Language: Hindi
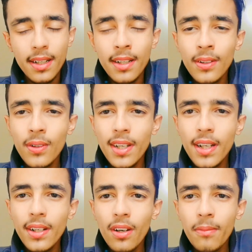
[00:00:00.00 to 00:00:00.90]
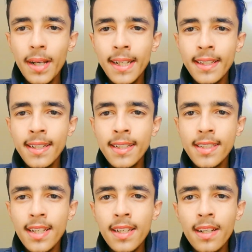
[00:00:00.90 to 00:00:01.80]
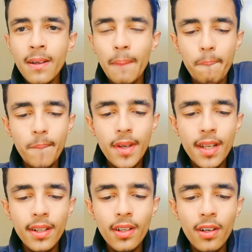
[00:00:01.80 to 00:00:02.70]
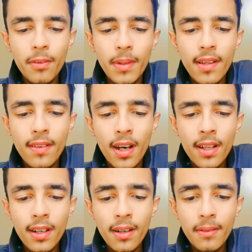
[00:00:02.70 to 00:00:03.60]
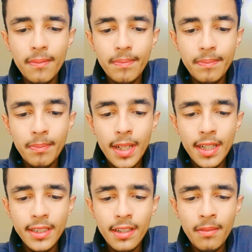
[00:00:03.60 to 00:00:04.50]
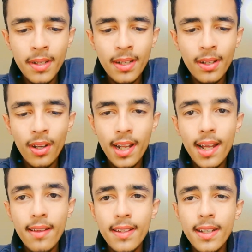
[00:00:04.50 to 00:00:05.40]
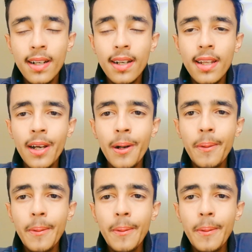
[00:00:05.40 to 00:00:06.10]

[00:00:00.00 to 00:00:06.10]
इनको टिकटॉक बैन करनी चाहिए ना टिकटॉक पे ज़्यादा बेशर्मी और ऐसी घटिया